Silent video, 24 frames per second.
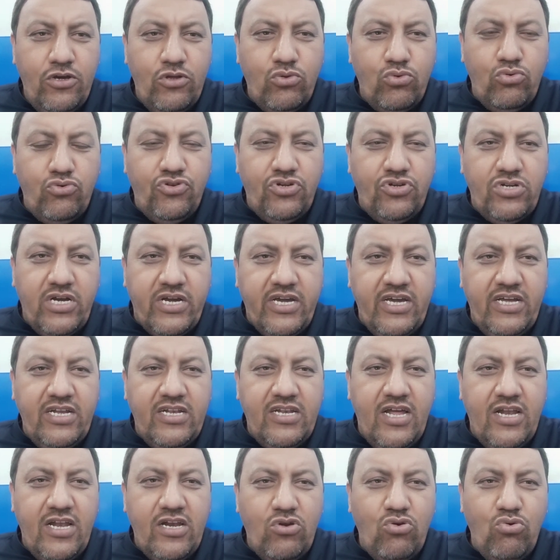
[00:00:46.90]
तो
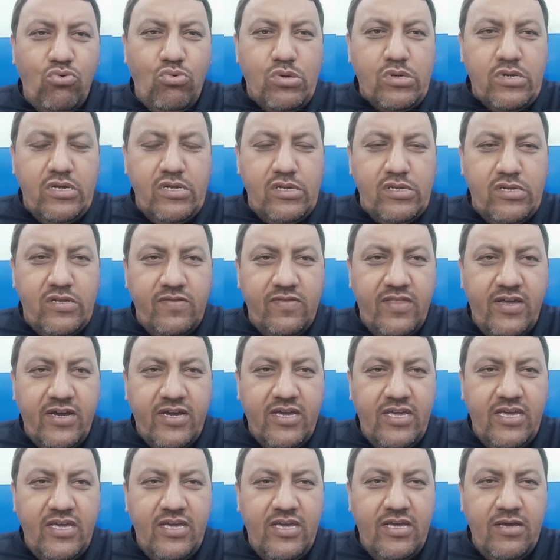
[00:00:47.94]
यकीनन उसकी
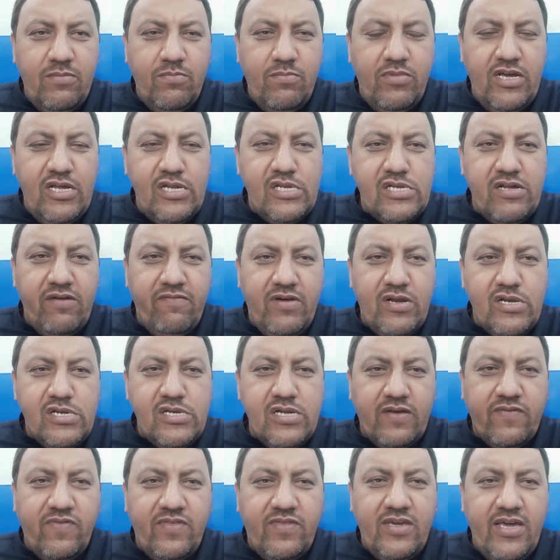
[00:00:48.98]
ज़िंदगी भी संवर
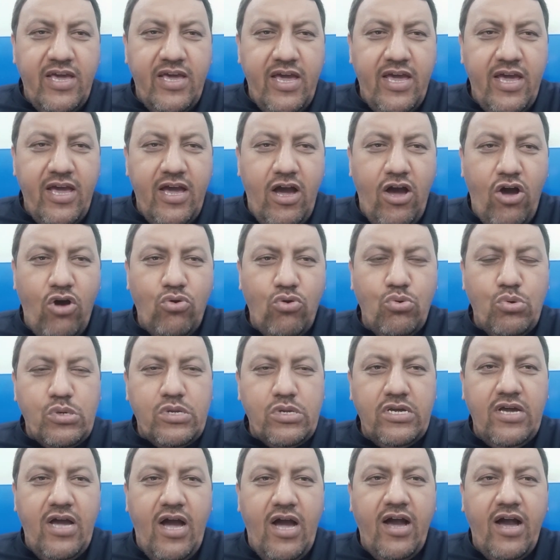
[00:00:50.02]
सकती है और
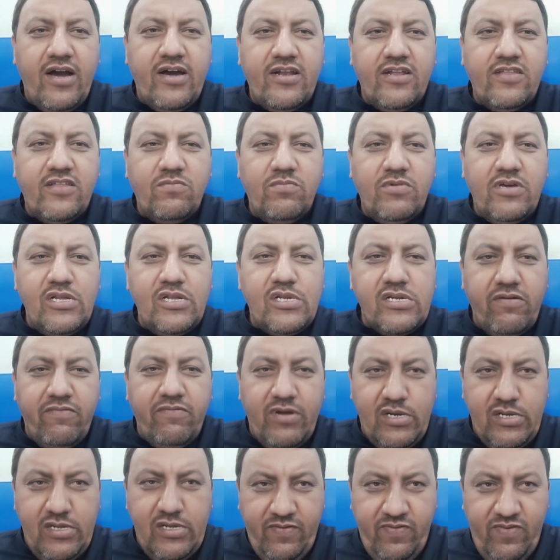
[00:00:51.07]
उसकी आखरत भी संवर
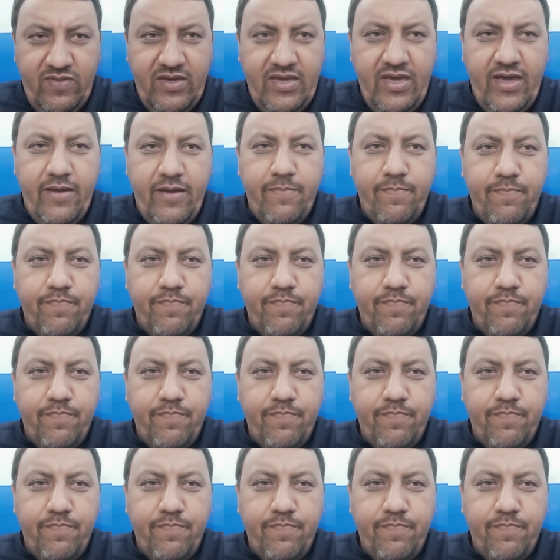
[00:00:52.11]
सकती है